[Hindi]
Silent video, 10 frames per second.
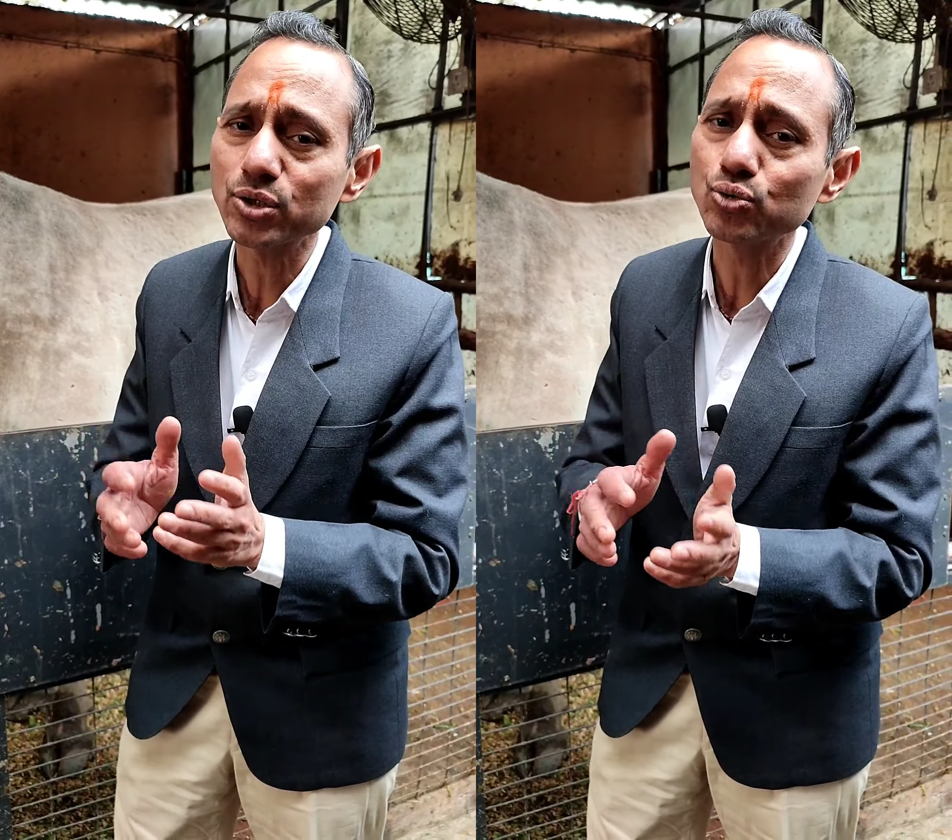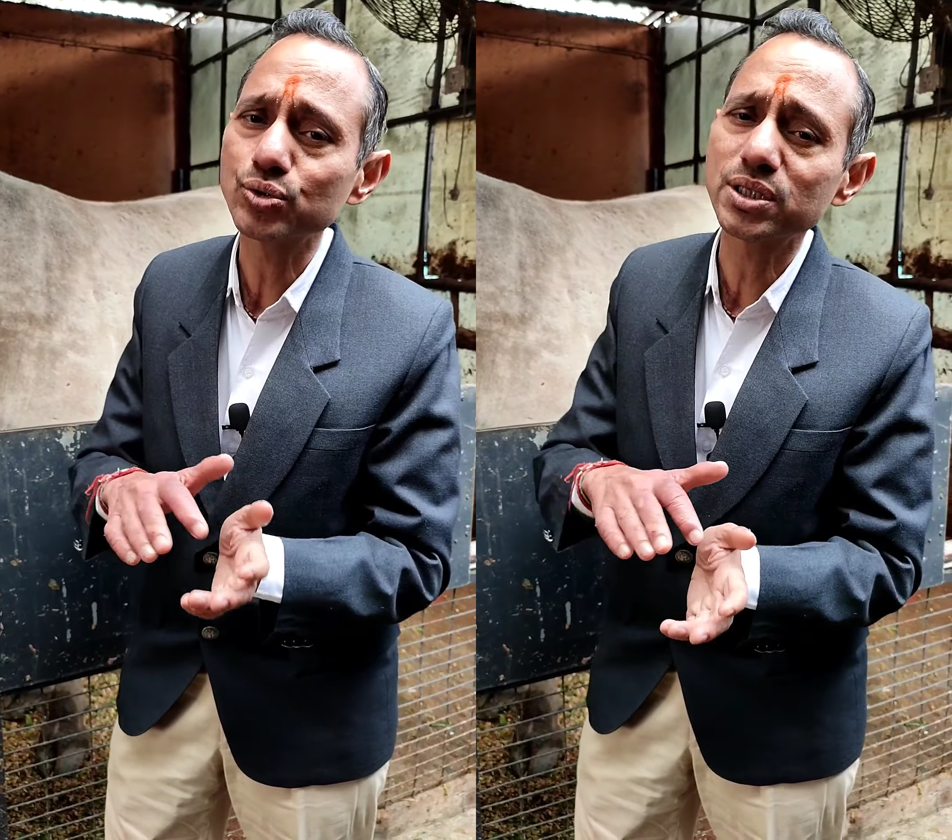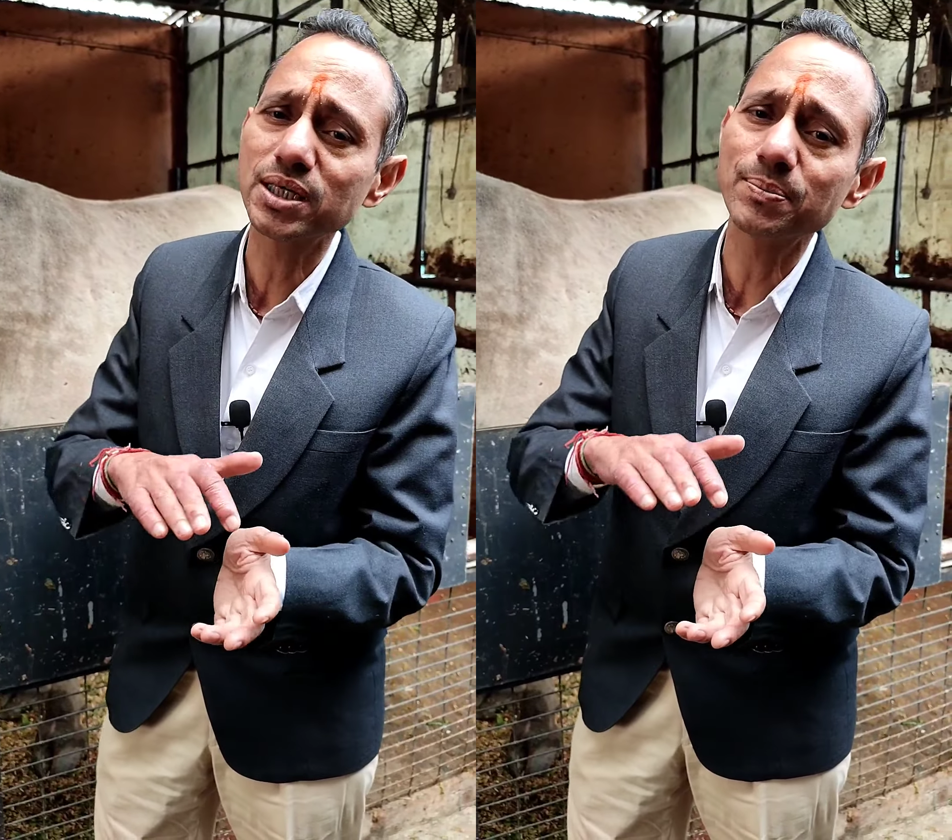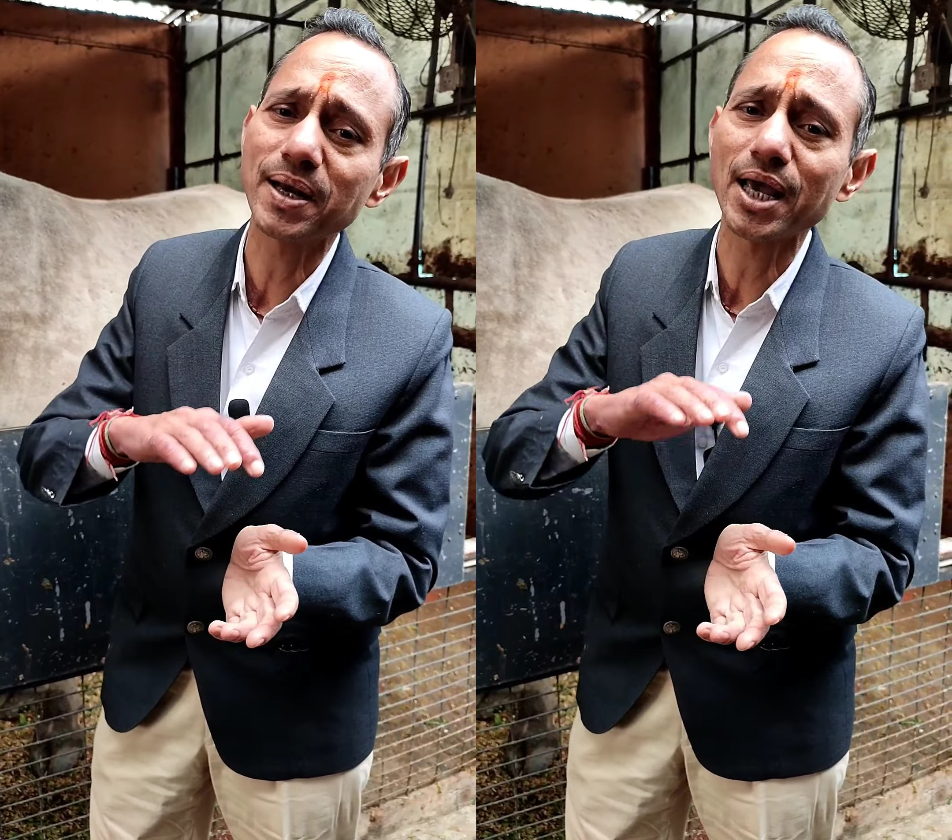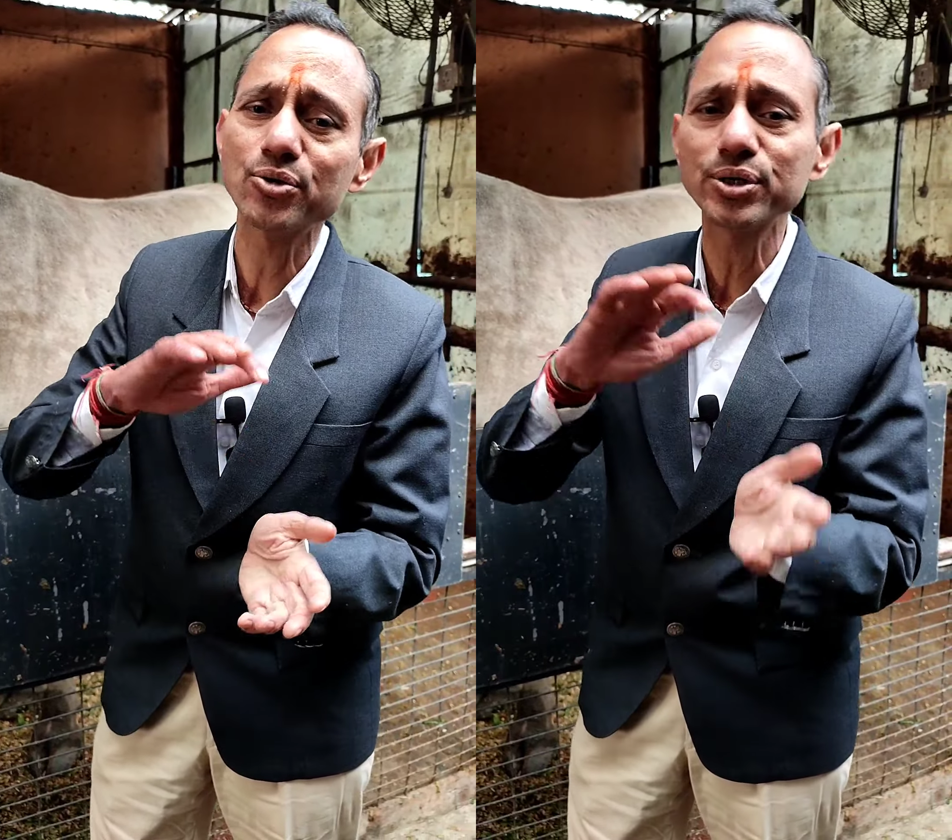के दूध की
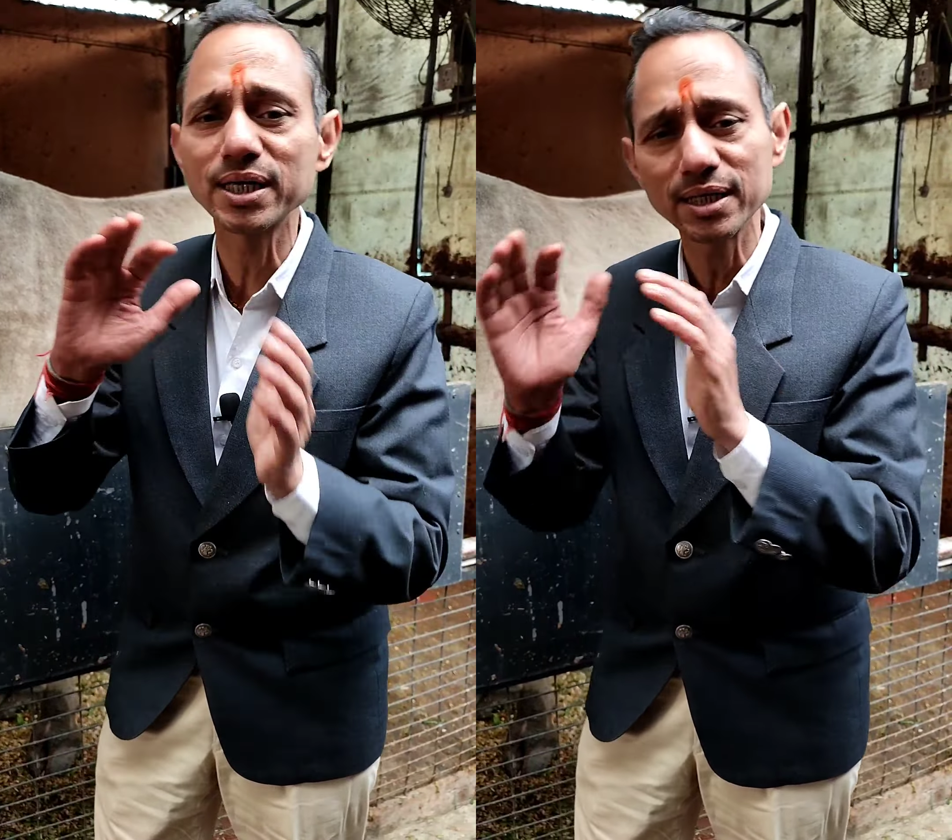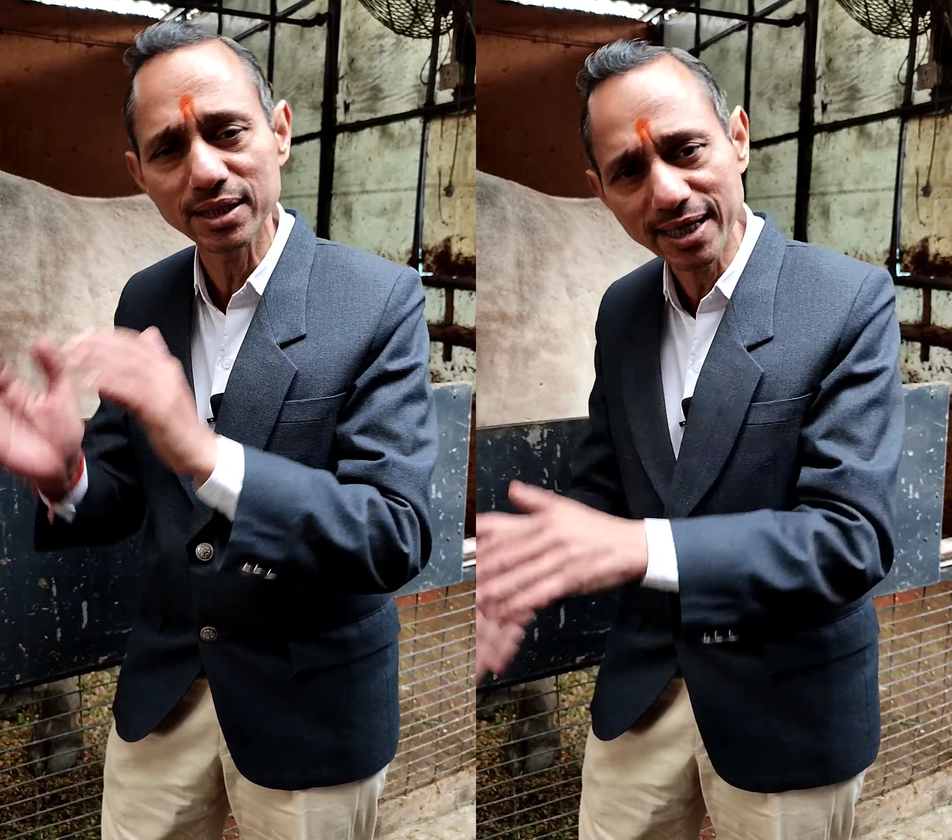बनाई हुई